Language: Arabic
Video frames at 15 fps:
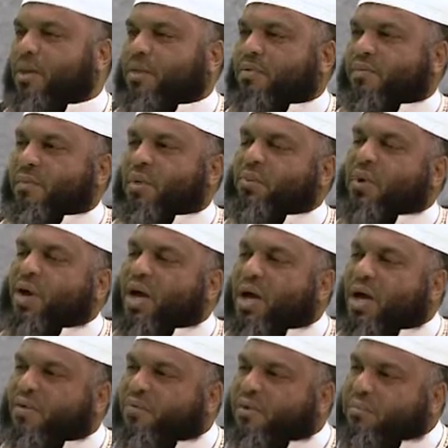فمن
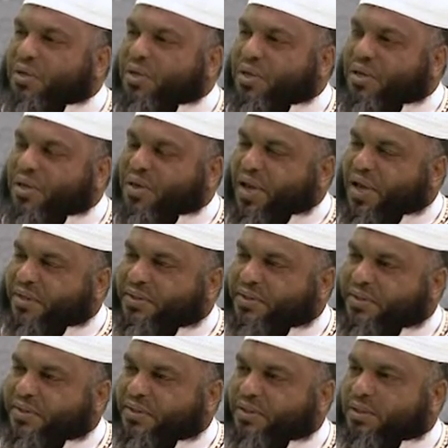وقع في المنهيات
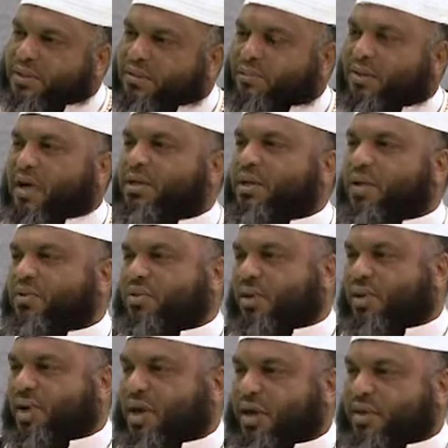فقد عصى
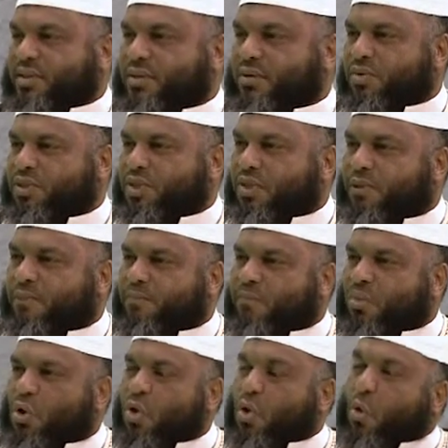الله عز وجل
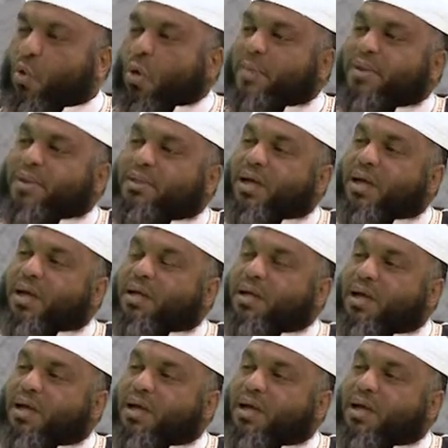ومن ترك